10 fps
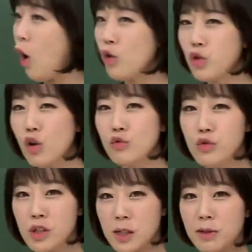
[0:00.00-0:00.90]
어떤
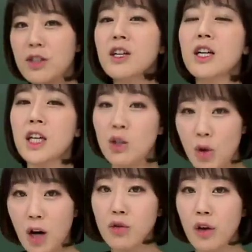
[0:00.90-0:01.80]
군집은 크기도
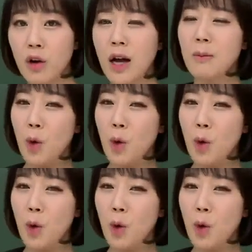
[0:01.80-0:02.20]
하고요. 그러니까